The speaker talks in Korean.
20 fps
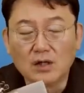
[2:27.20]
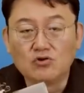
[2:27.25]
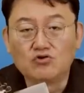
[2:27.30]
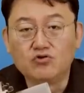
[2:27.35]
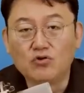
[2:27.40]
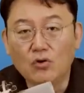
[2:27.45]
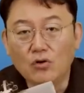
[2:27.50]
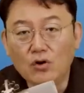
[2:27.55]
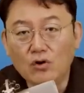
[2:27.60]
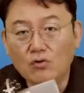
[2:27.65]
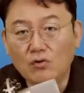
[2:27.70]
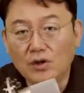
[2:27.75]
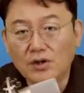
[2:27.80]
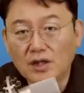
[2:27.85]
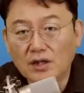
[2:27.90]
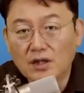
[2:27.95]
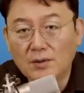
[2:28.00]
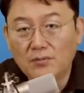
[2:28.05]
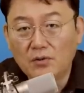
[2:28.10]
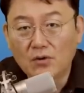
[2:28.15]
주호영
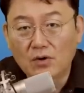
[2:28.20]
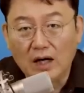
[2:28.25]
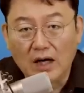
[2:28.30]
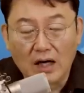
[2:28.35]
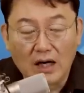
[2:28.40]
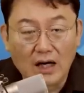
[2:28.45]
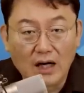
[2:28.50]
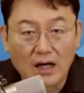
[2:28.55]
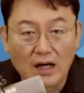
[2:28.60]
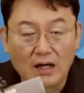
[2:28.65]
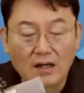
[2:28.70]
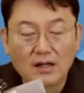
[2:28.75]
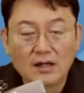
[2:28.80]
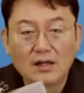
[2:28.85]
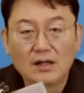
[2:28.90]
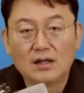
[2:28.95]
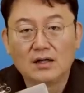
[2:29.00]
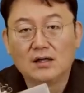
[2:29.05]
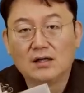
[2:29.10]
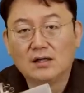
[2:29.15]
원내대표가
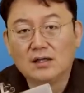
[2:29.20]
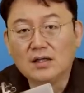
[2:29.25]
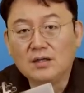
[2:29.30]
어,